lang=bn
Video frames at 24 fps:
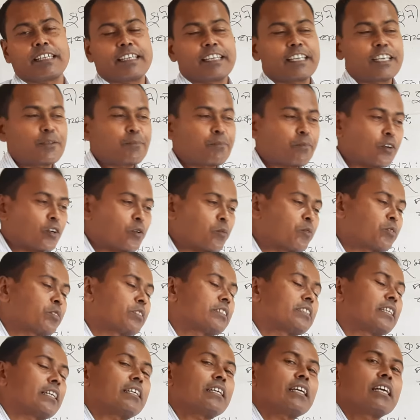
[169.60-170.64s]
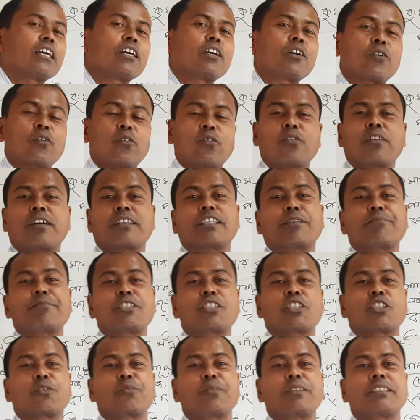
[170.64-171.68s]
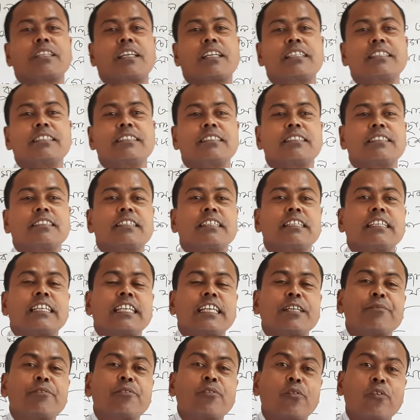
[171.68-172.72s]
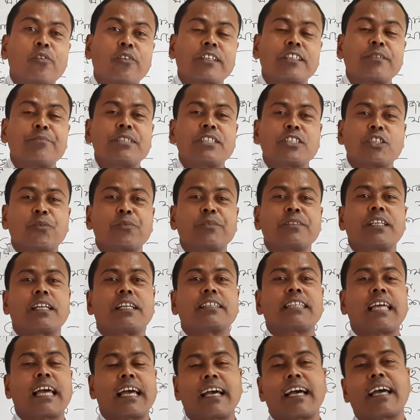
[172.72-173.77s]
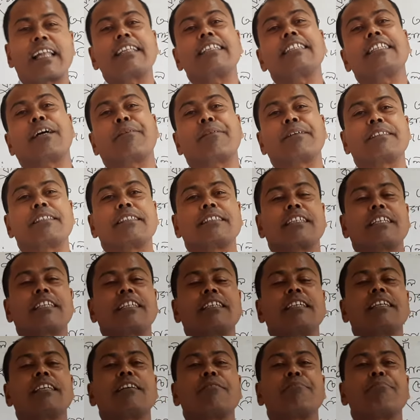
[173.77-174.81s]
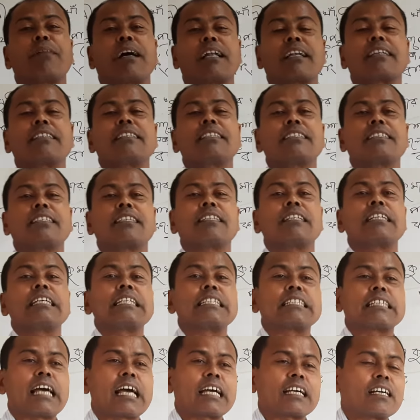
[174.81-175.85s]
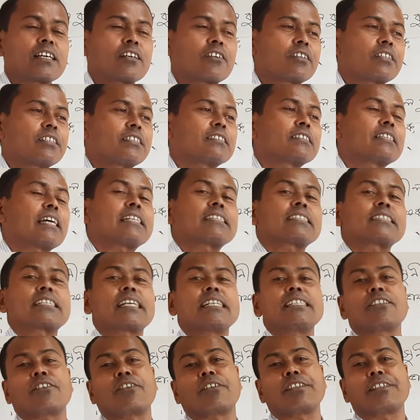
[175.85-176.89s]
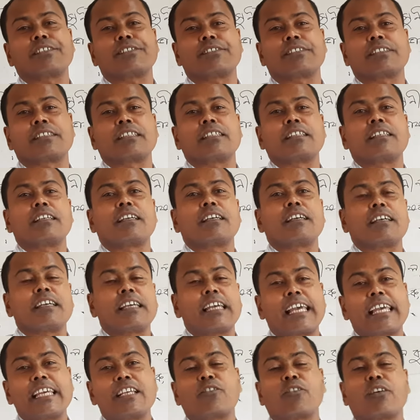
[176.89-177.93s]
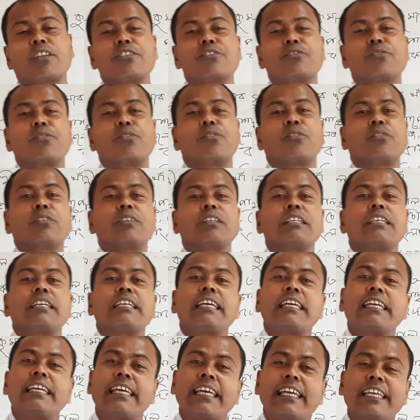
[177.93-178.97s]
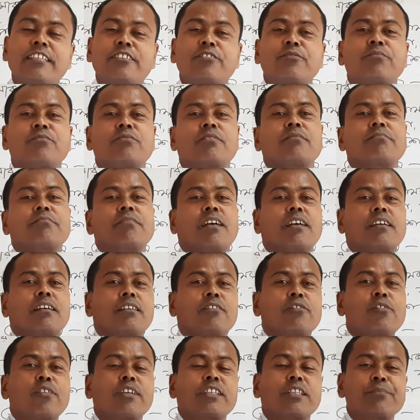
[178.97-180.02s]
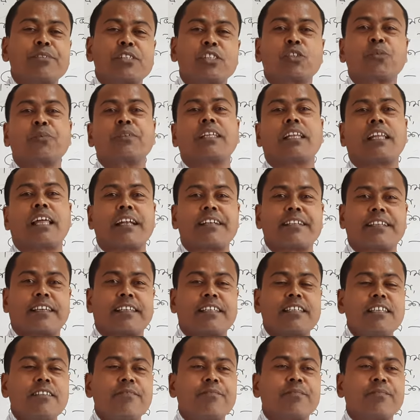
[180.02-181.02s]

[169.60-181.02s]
এর পরবর্তীতে কলকাতা বিশ্ববিদ্যালয় এবং কলকাতা বিশ্ববিদ্যালয়ে থাকাকালীন আমাদেরকে বাংলাদেশের ঢাকা কলেজ রাজশাহী কলেজ এই কলেজগুলো এই কলকাতা বিশ্ববিদ্যালয়ের আন্ডারে